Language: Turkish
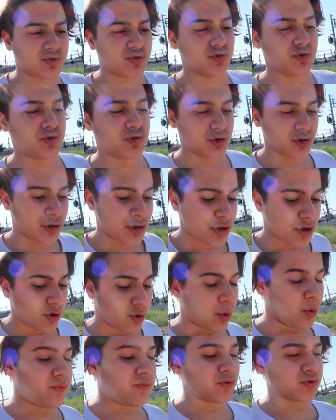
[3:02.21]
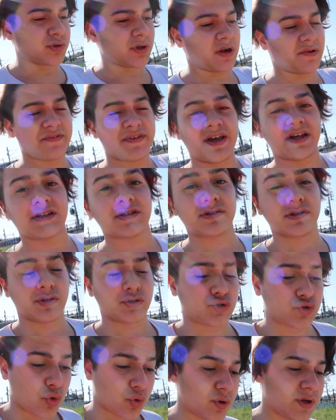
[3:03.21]
Çünkü o fotoğraf
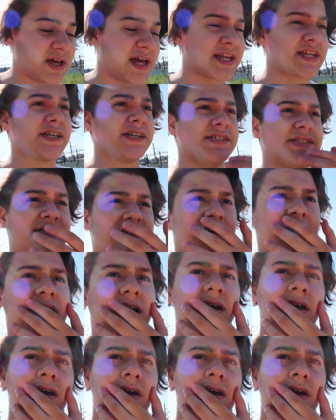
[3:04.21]
gerçekten çok gerçekçi.